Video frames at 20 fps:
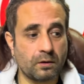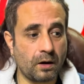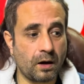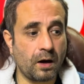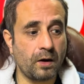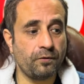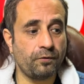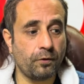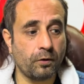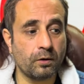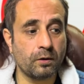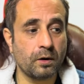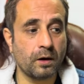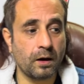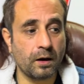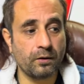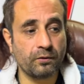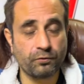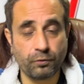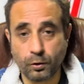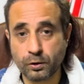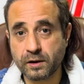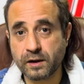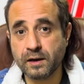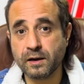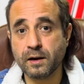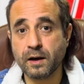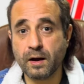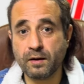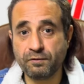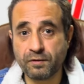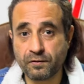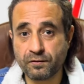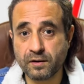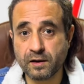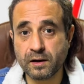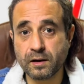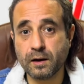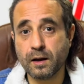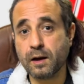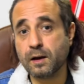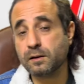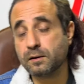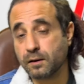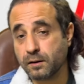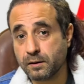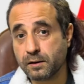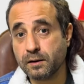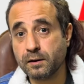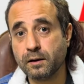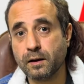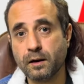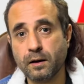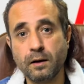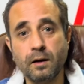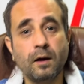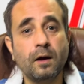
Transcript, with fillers: आईफोन 14 है 15 है 13 है